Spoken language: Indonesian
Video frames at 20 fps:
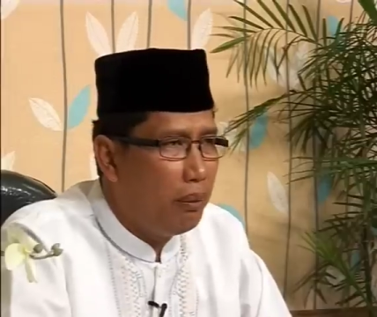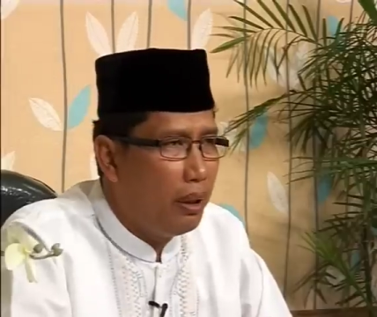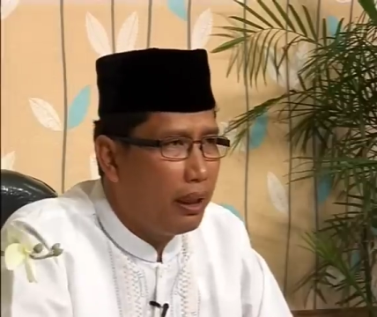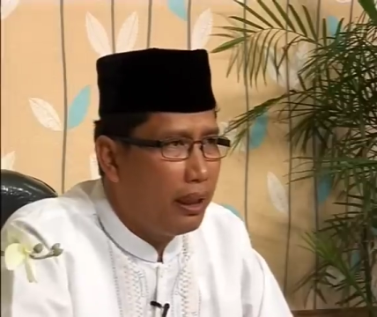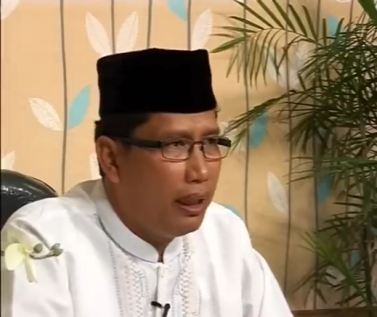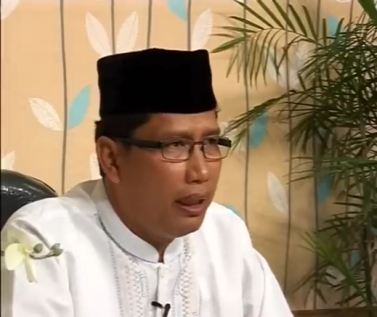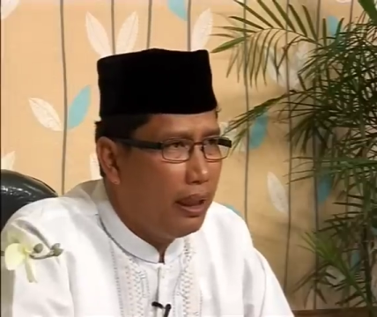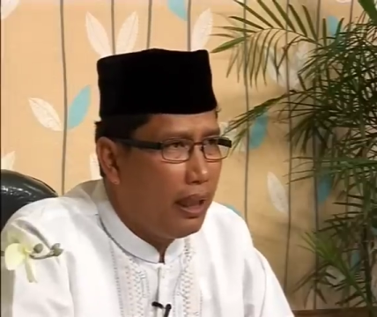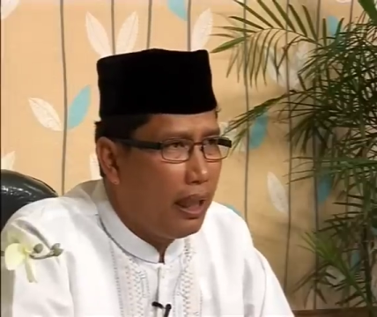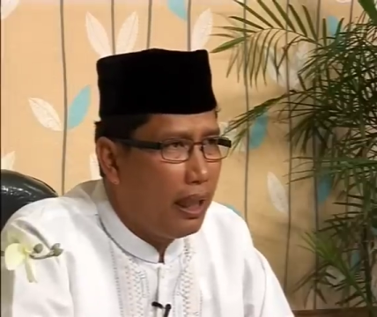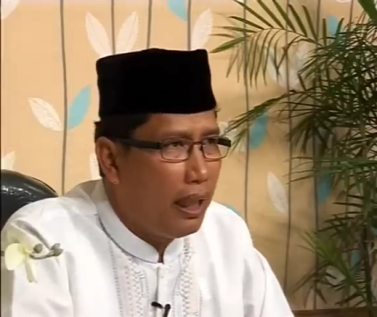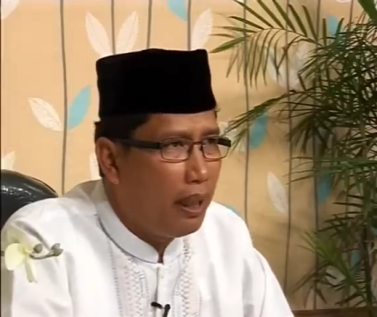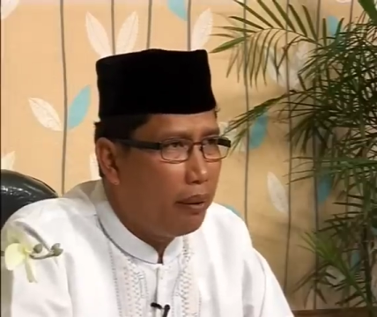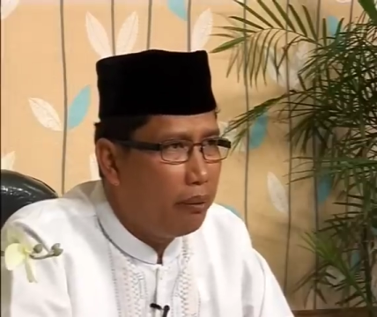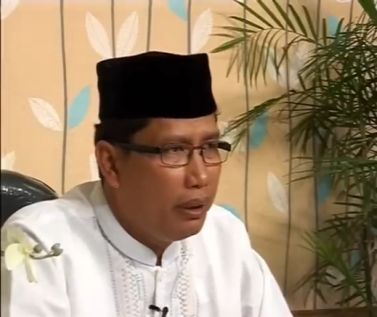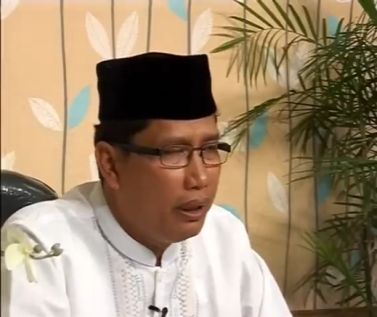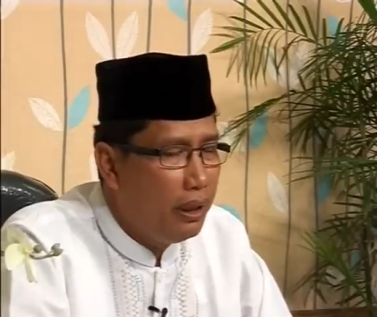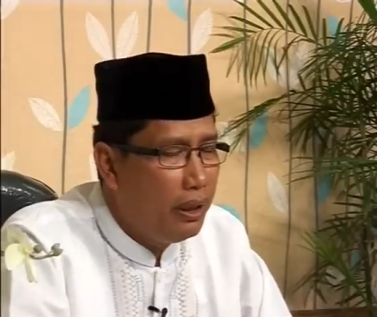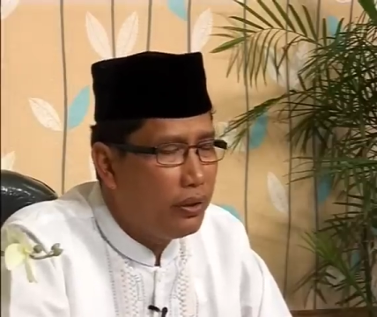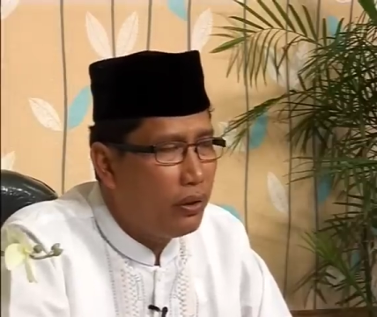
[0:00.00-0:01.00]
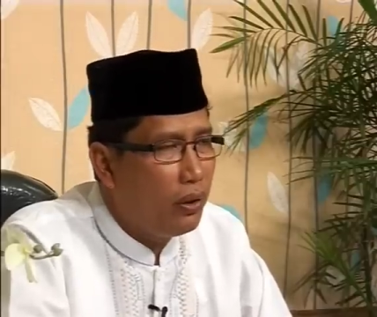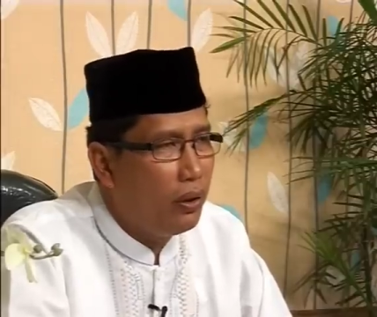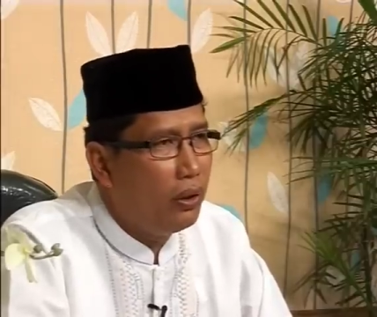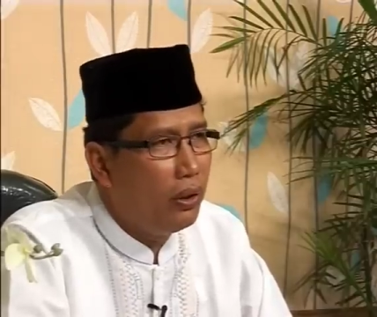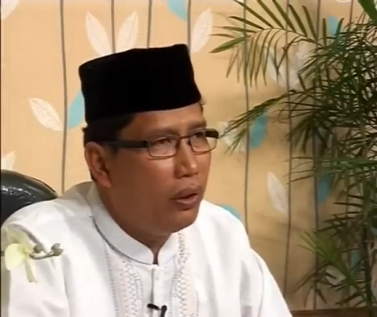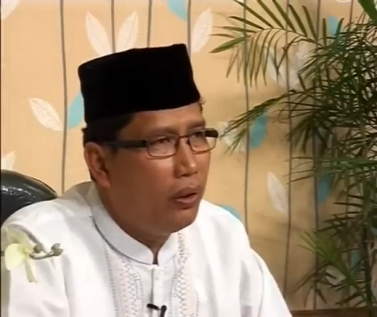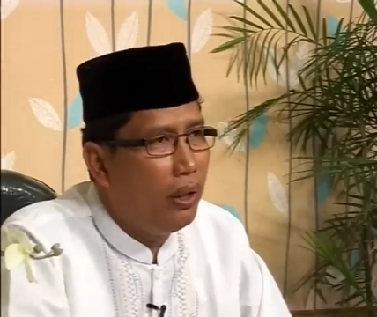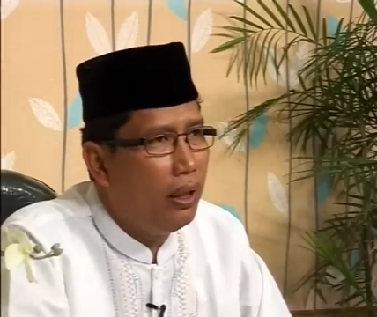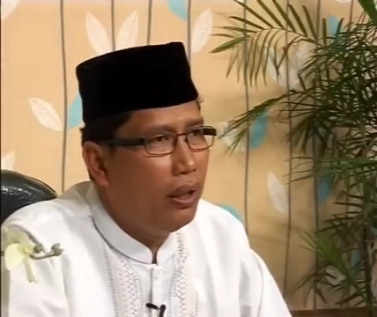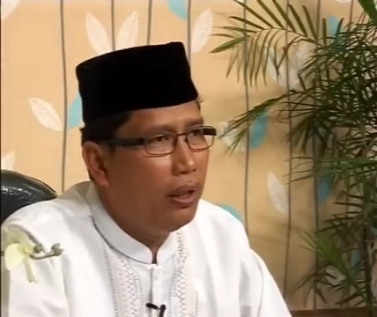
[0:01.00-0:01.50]
baginda Nabi
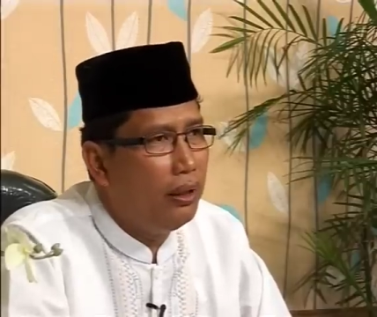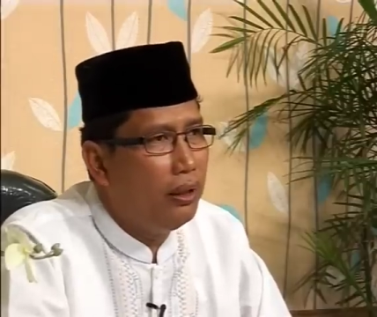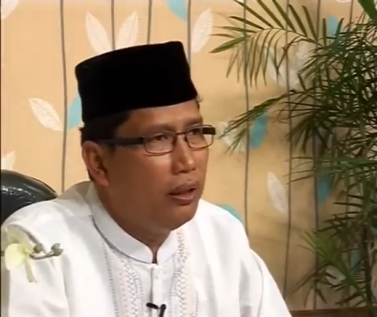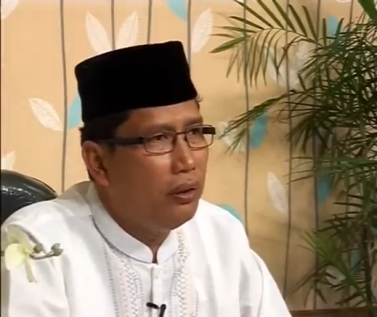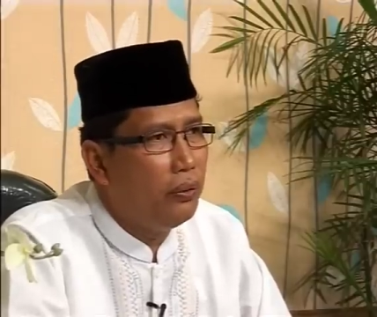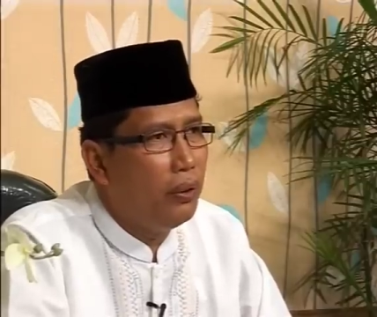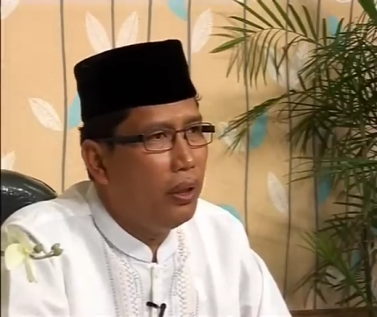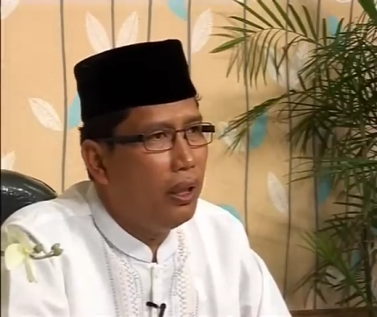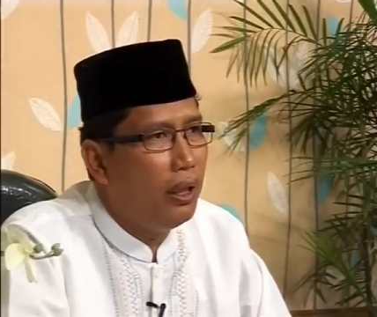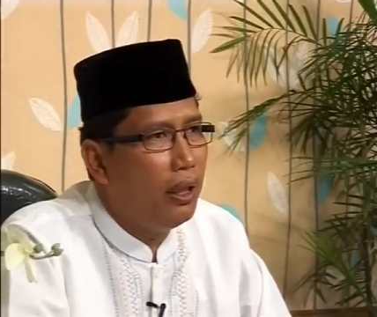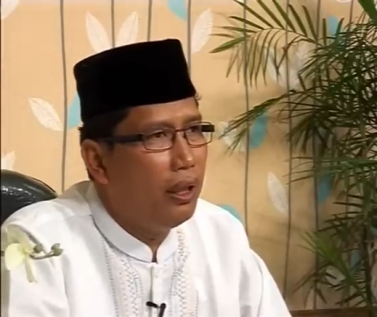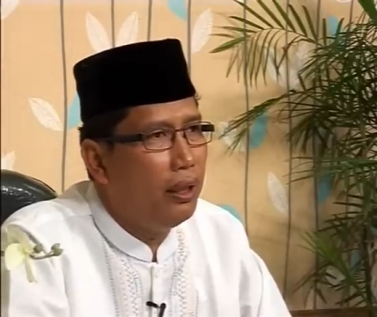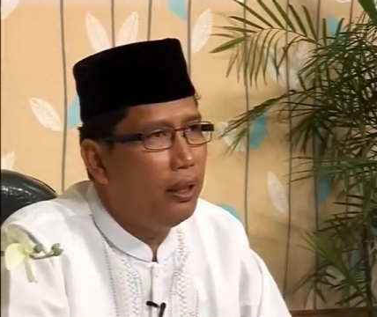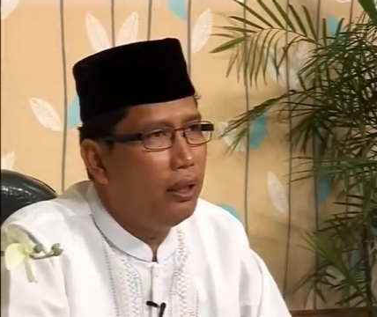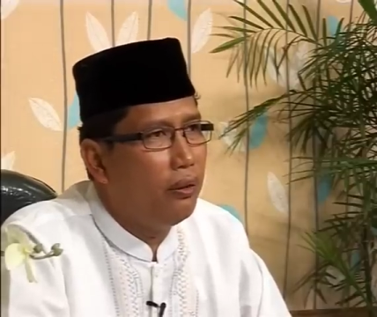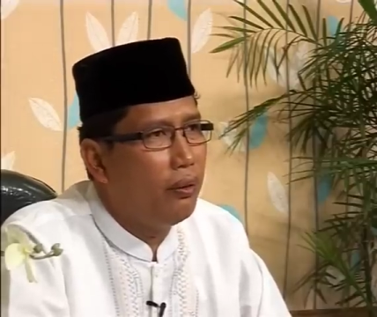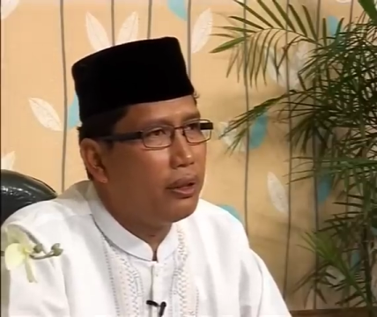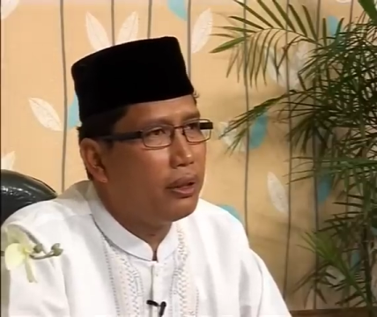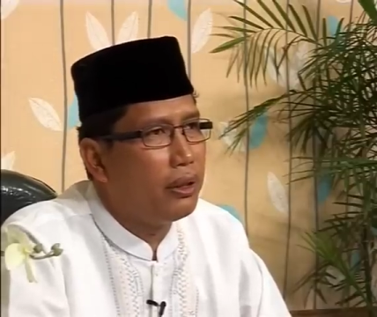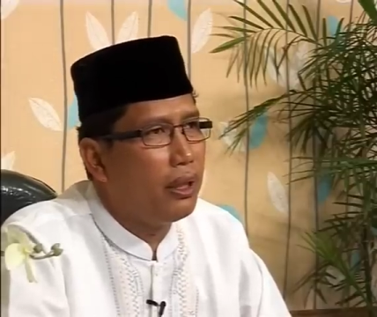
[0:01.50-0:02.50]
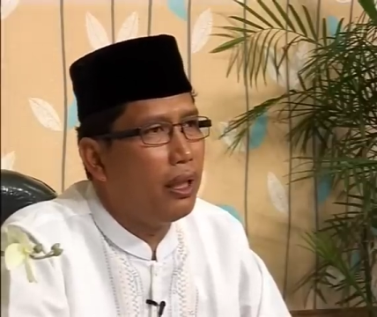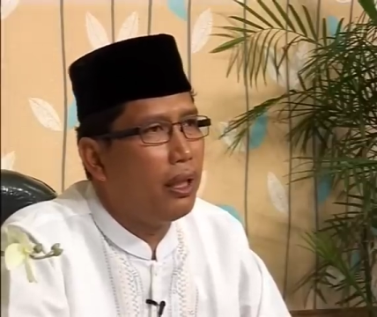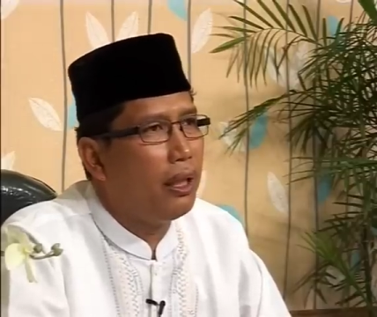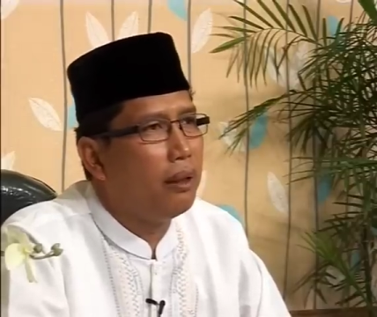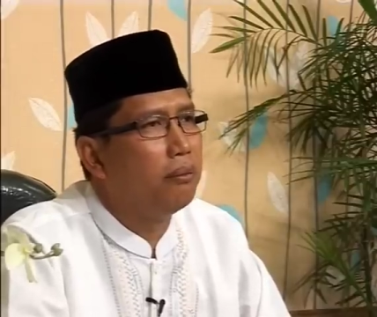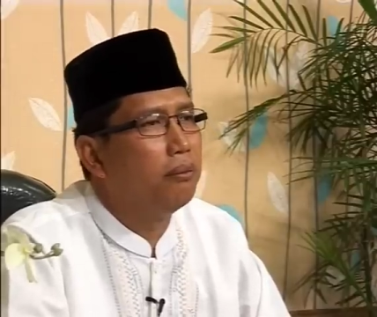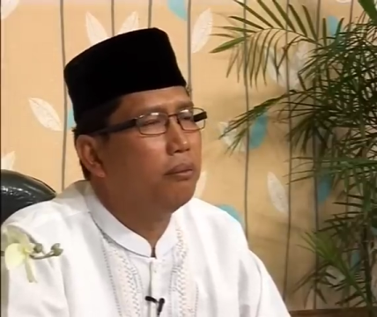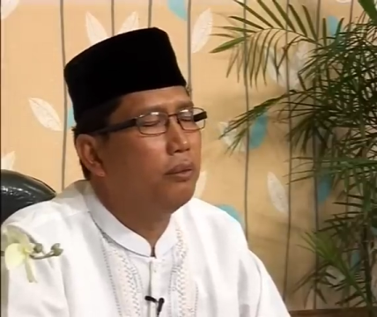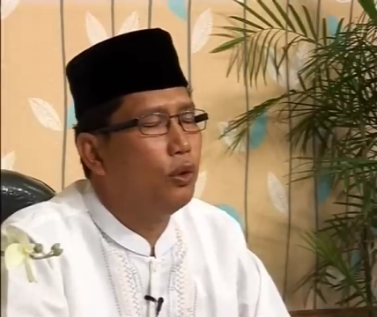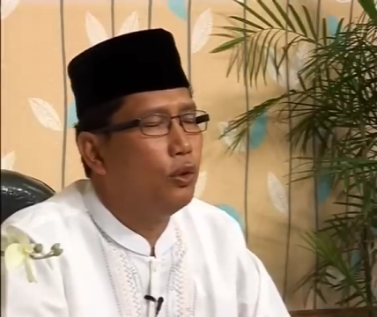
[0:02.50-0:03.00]
Sallallahu Alaihi wa alihi
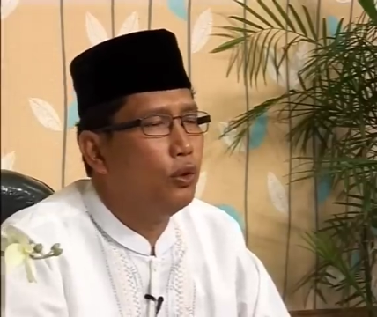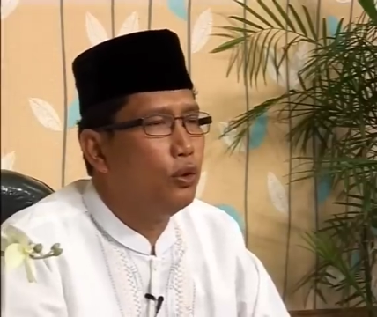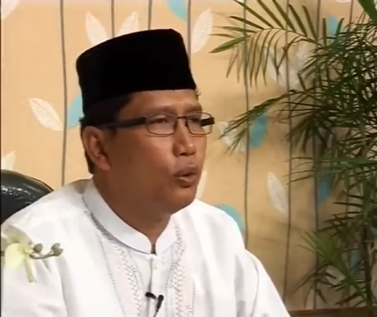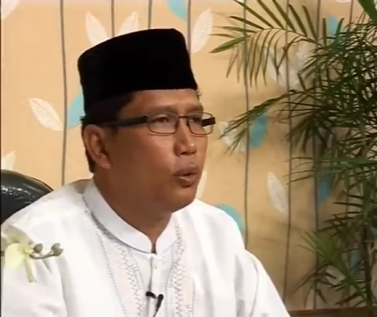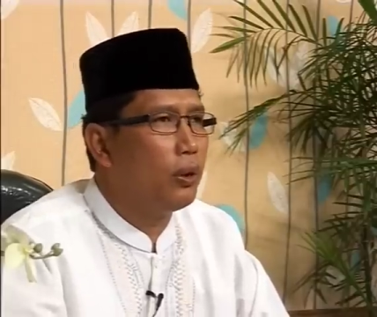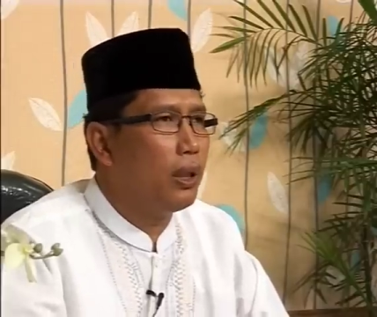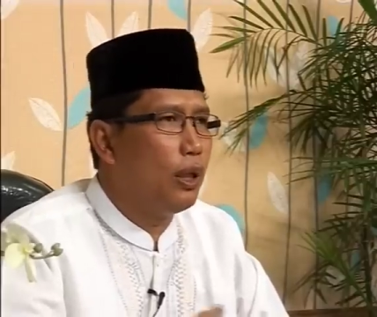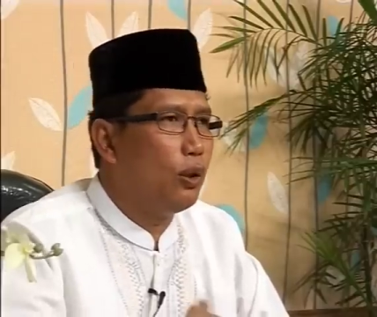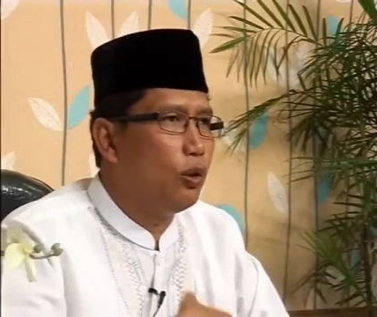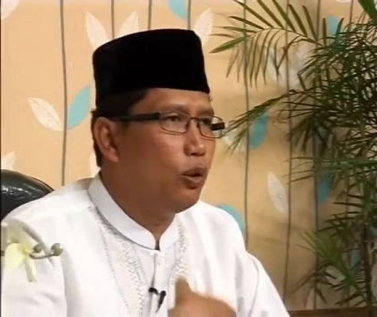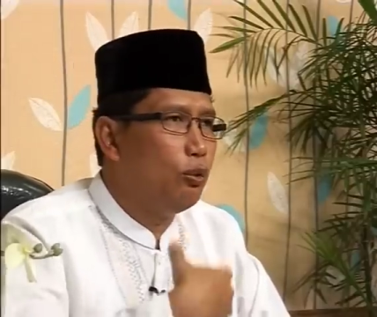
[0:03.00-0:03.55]
Wasallam menunjukkan